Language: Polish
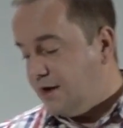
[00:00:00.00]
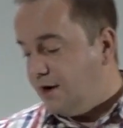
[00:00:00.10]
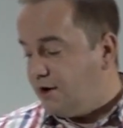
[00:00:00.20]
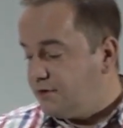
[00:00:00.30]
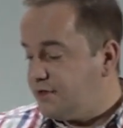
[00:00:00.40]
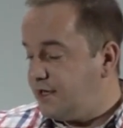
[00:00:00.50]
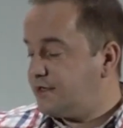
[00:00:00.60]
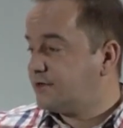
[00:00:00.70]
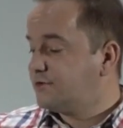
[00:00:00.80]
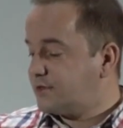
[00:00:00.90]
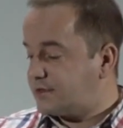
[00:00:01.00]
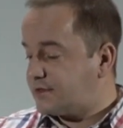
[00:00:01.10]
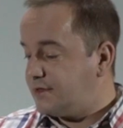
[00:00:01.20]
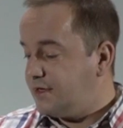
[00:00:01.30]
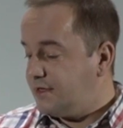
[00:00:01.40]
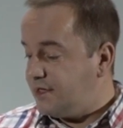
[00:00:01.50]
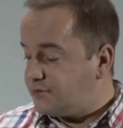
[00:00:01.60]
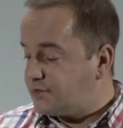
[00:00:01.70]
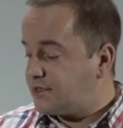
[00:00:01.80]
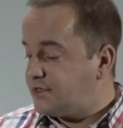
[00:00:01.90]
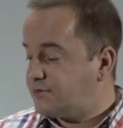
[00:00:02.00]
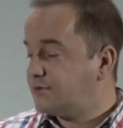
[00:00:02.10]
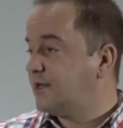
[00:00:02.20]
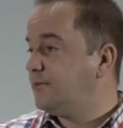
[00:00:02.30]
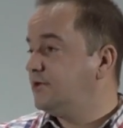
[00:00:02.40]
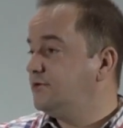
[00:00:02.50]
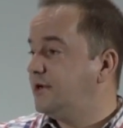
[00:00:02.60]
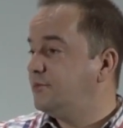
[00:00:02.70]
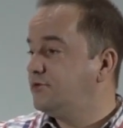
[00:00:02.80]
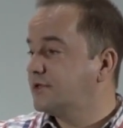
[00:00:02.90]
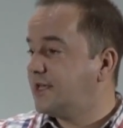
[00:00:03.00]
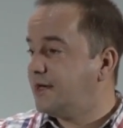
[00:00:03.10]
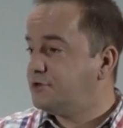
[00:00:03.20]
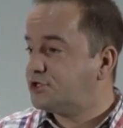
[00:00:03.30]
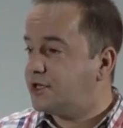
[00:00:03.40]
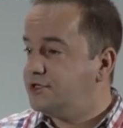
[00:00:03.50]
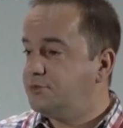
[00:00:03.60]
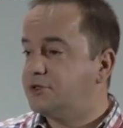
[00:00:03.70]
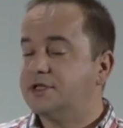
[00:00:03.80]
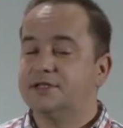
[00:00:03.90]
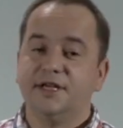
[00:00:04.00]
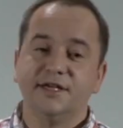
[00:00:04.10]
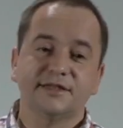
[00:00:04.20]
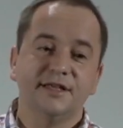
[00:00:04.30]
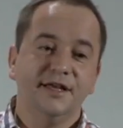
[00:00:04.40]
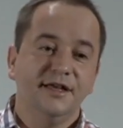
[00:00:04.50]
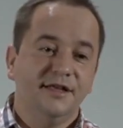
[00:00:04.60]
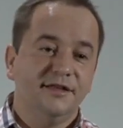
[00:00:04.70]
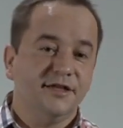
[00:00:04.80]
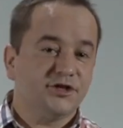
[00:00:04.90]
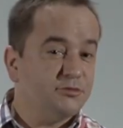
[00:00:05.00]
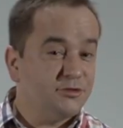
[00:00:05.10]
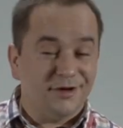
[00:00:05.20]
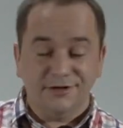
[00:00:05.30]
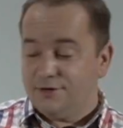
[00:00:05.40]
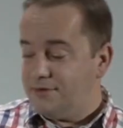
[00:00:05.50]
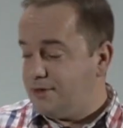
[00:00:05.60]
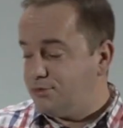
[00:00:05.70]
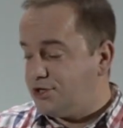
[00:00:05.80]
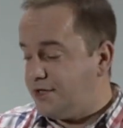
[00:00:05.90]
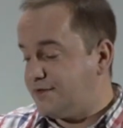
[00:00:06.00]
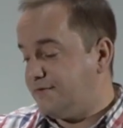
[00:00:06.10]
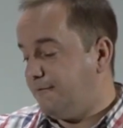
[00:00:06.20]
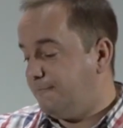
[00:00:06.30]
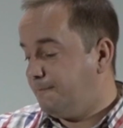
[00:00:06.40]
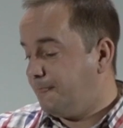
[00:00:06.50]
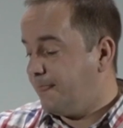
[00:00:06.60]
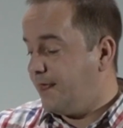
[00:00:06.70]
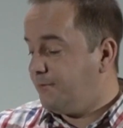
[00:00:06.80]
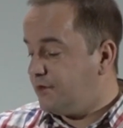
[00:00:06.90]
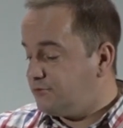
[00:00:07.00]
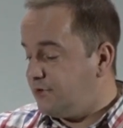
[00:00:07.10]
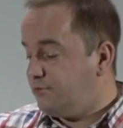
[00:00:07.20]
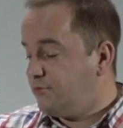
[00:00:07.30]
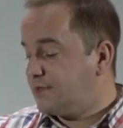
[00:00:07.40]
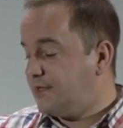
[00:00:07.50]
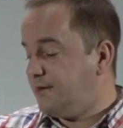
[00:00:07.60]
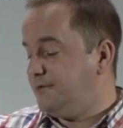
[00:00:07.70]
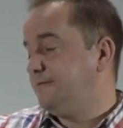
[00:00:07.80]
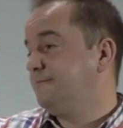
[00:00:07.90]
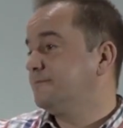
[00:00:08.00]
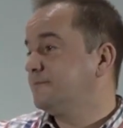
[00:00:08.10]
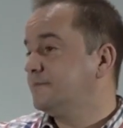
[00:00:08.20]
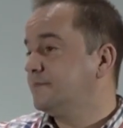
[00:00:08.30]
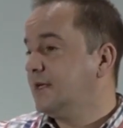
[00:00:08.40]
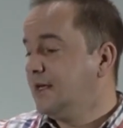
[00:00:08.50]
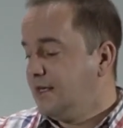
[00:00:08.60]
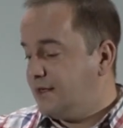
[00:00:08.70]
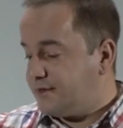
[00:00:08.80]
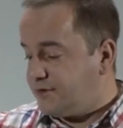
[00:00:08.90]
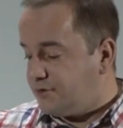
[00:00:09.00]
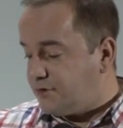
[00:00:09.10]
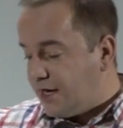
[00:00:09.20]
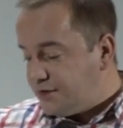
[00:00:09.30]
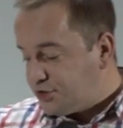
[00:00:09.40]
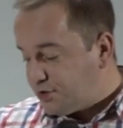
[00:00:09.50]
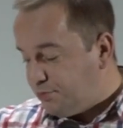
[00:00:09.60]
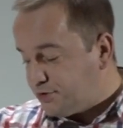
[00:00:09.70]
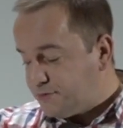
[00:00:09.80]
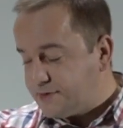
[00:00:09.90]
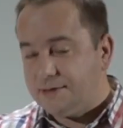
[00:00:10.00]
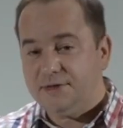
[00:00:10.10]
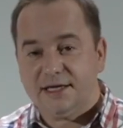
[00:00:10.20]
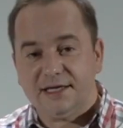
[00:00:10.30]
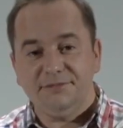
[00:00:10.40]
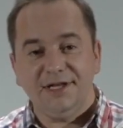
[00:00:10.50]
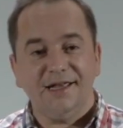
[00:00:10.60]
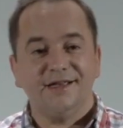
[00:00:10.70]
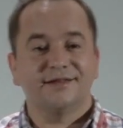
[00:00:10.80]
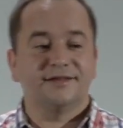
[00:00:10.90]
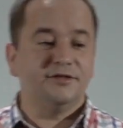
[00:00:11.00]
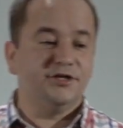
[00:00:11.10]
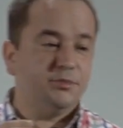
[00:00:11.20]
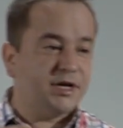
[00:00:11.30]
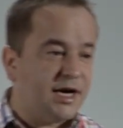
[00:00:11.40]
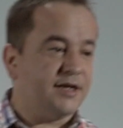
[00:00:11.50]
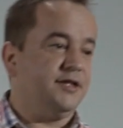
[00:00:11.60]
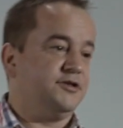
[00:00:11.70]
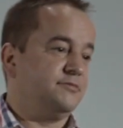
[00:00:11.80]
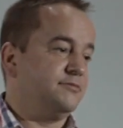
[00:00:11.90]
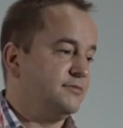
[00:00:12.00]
On, Jezus, Jezus Chrystus Emanuel, Bóg z nami. Czytaliśmy ten tekst na naszym kolędowym nabożeństwie. Emanuel, Bóg z nami. Dlatego, kochani, że Bożym zamiarem nie jest Ciebie karać.